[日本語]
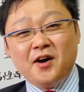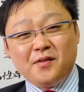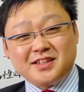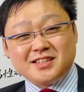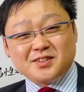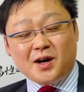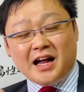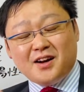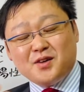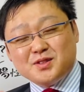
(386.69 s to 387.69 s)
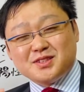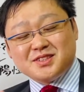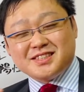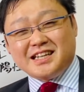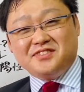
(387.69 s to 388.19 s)
私の反論する
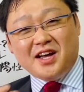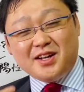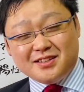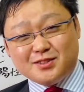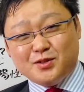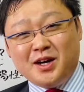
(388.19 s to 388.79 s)
時間ないんですよ。